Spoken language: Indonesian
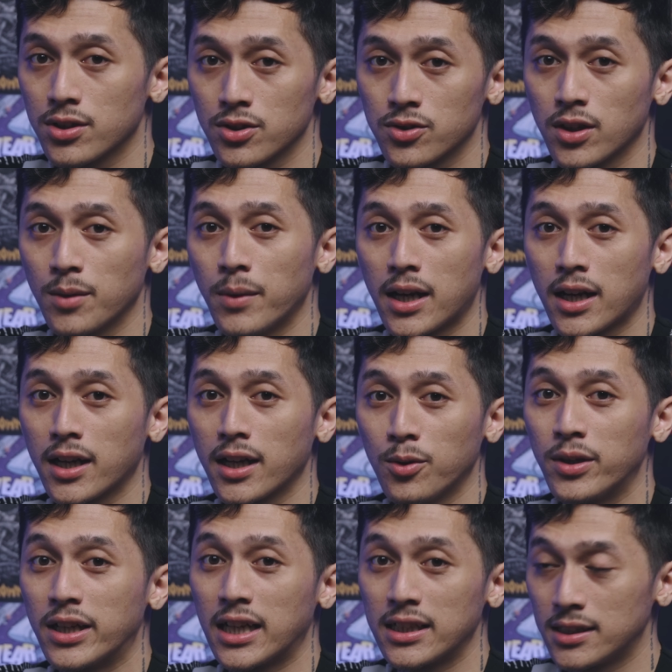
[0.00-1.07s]
satu barang yang
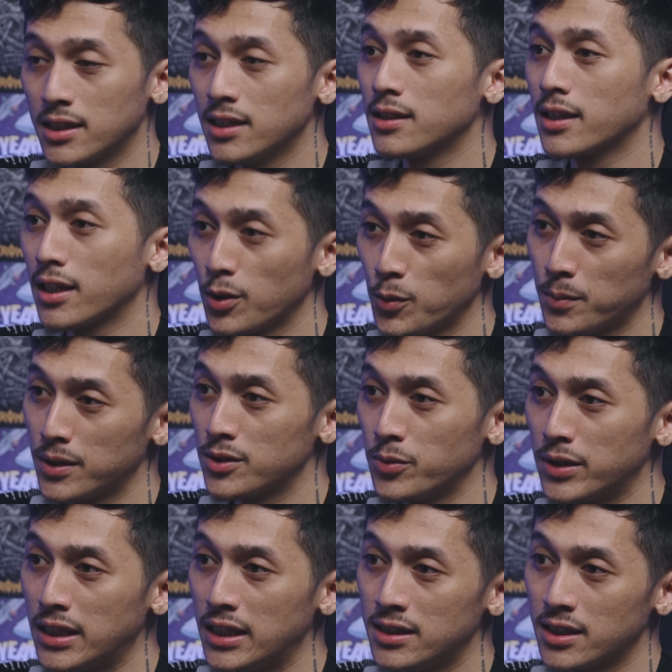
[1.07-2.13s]
gue dikasih thank you Mas
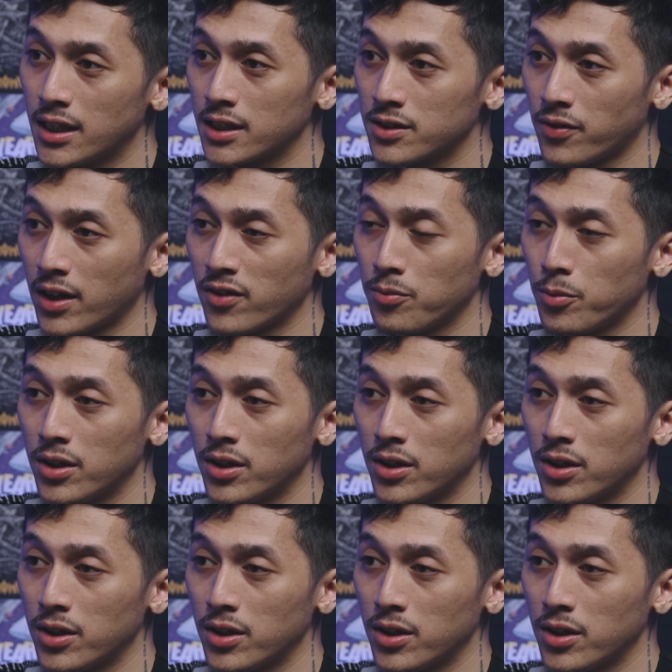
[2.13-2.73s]
Winly CX5